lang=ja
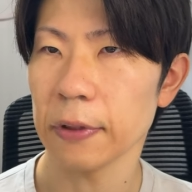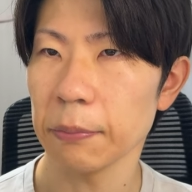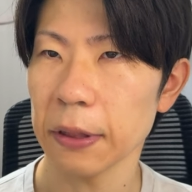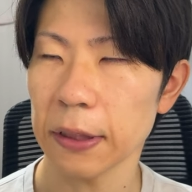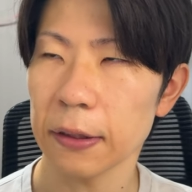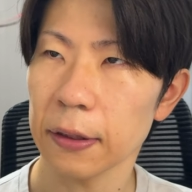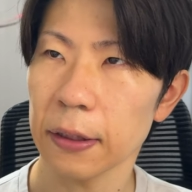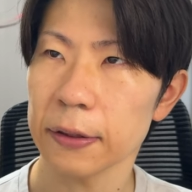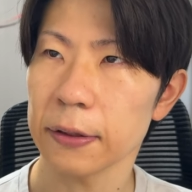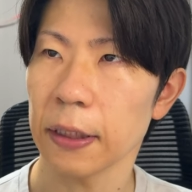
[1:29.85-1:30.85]
まあ、3ヶ
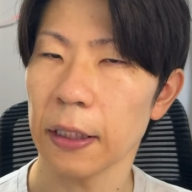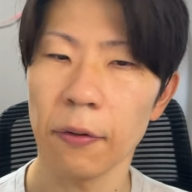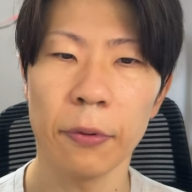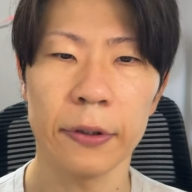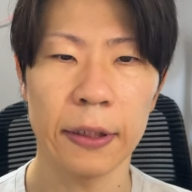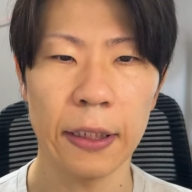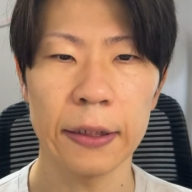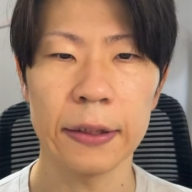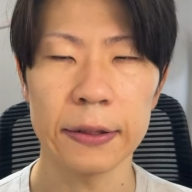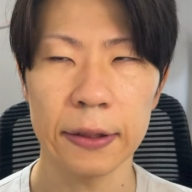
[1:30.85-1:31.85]
月ぐらい覚えてな
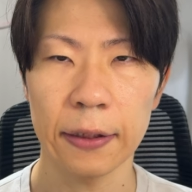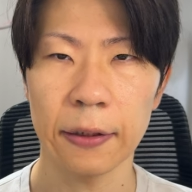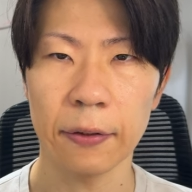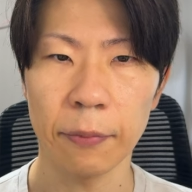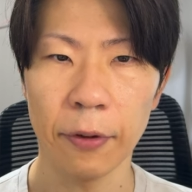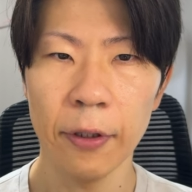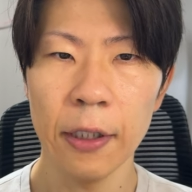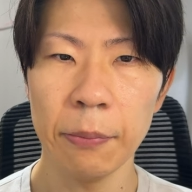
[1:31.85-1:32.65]
いですけれども、